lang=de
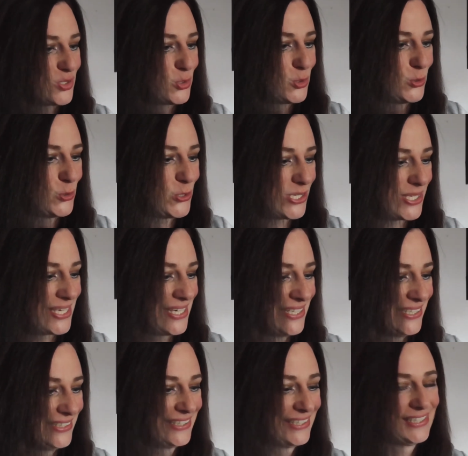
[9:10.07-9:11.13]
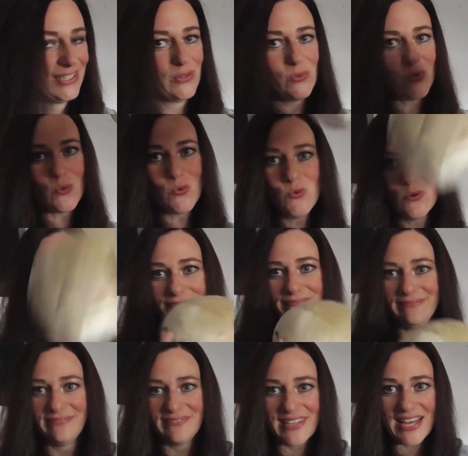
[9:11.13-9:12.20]
Süß. Uh,
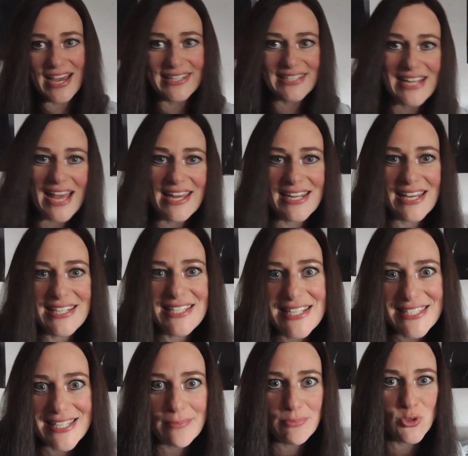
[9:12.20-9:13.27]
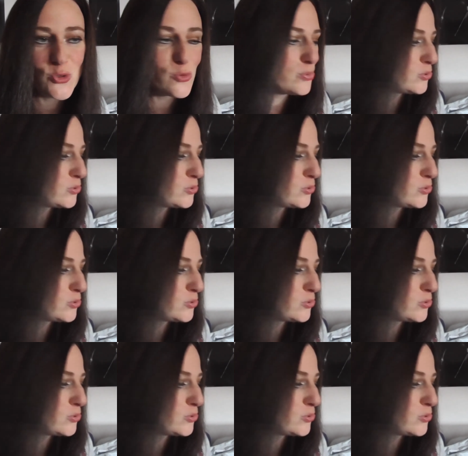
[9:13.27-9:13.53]
ein kleiner, niedlicher Pluto